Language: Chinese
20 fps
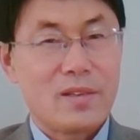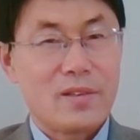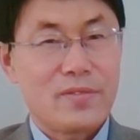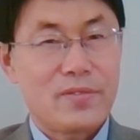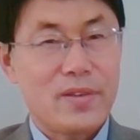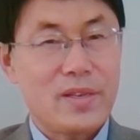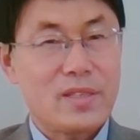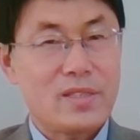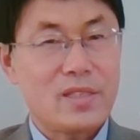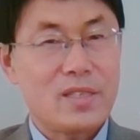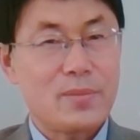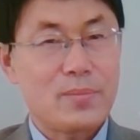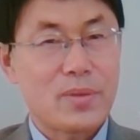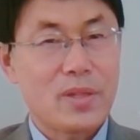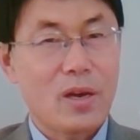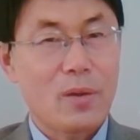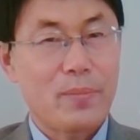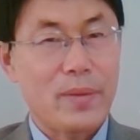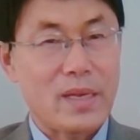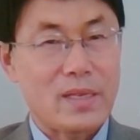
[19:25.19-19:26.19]
飞机不
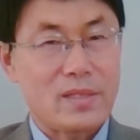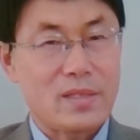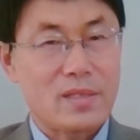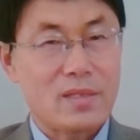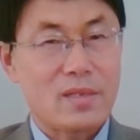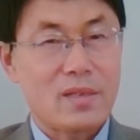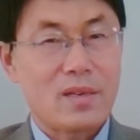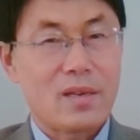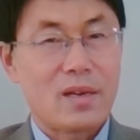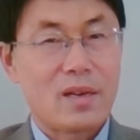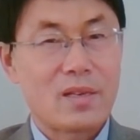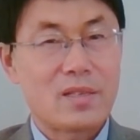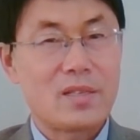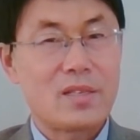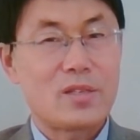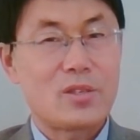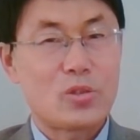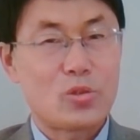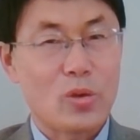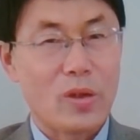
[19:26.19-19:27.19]
到北京，而
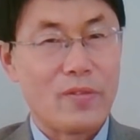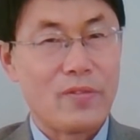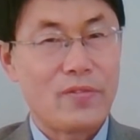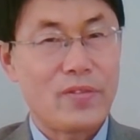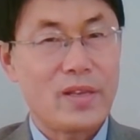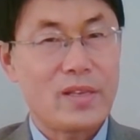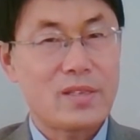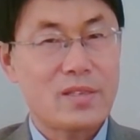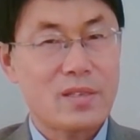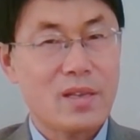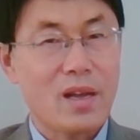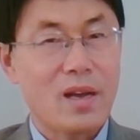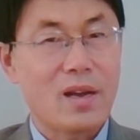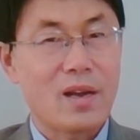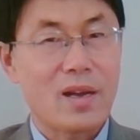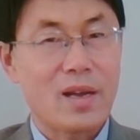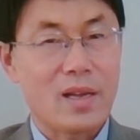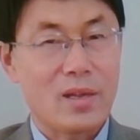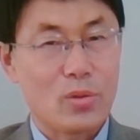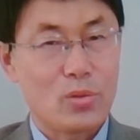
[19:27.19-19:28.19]
是转飞上
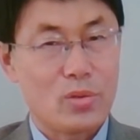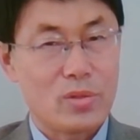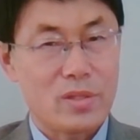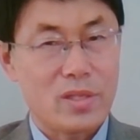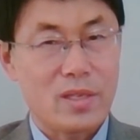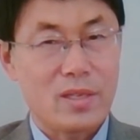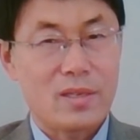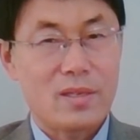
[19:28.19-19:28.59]
海落地，